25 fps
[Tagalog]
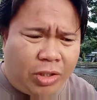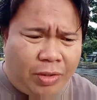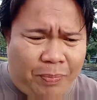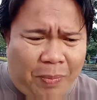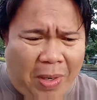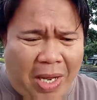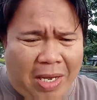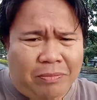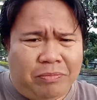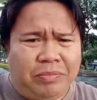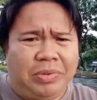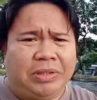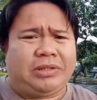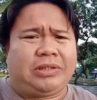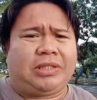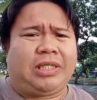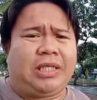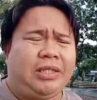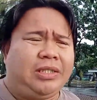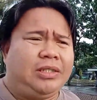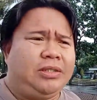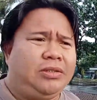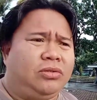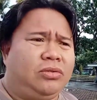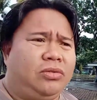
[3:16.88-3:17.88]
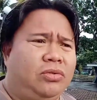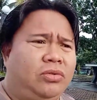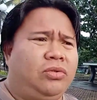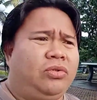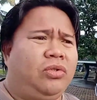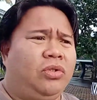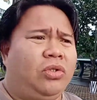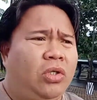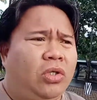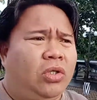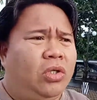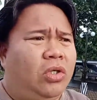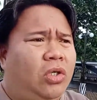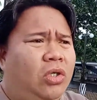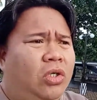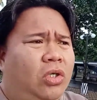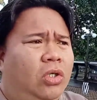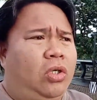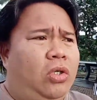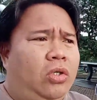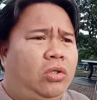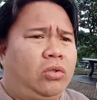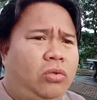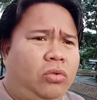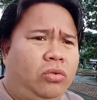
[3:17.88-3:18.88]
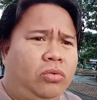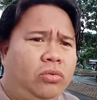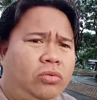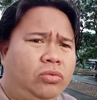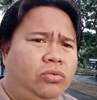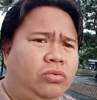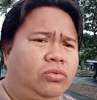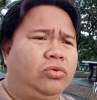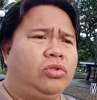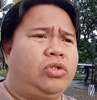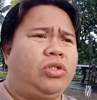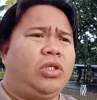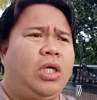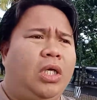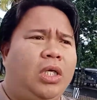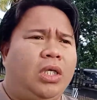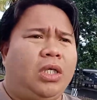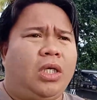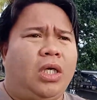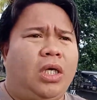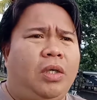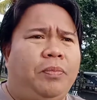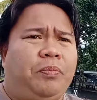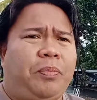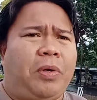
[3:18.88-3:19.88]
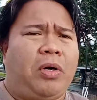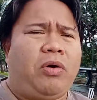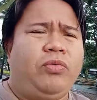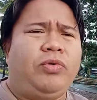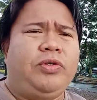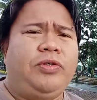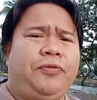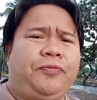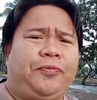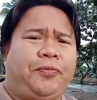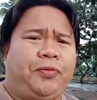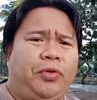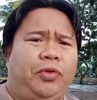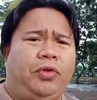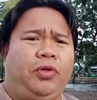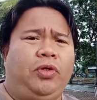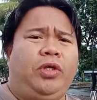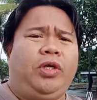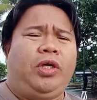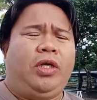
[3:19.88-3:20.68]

ipaambit kaninyo kung unsa ka powerful